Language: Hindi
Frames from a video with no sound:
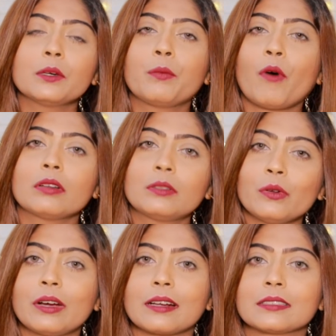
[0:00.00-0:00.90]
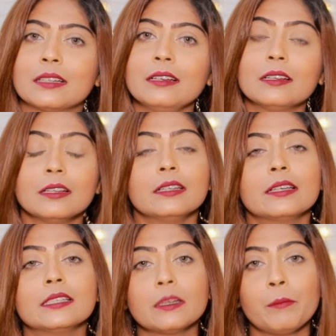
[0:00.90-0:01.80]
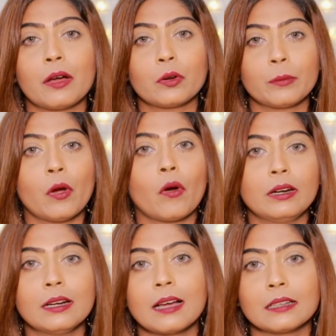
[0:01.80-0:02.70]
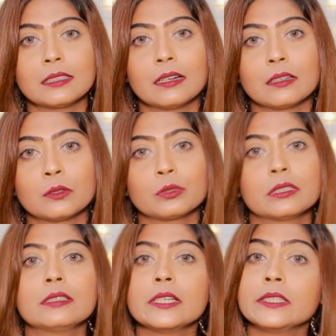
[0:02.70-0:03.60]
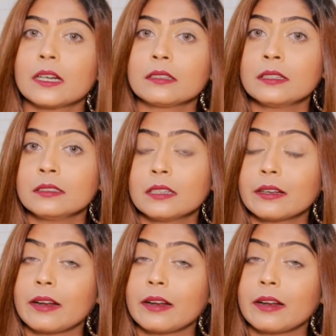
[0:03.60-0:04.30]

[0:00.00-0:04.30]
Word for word: तो बहुत लोग करते हैं कि जब बालों में ऑयल लगाते हैं ना तो उसे तीन चार दिन तक